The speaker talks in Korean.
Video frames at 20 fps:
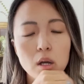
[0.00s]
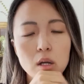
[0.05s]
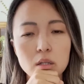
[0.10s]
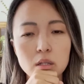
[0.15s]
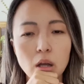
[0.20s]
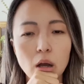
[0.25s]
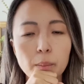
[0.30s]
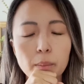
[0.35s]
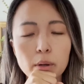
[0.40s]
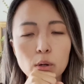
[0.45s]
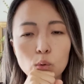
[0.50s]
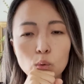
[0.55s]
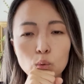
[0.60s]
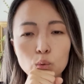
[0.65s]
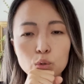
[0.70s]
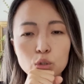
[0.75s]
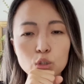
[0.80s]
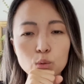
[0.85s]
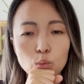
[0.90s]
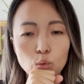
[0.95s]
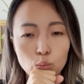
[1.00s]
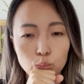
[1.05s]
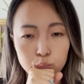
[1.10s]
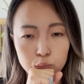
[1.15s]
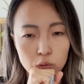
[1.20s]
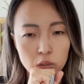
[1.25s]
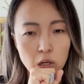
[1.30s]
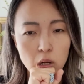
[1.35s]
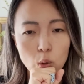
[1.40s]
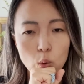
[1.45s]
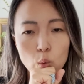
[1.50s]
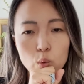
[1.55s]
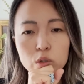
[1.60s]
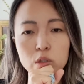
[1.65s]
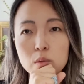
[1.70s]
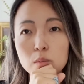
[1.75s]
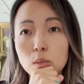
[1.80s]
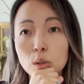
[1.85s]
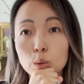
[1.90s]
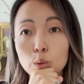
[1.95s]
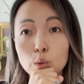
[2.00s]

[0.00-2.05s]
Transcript: 455불, 한 50만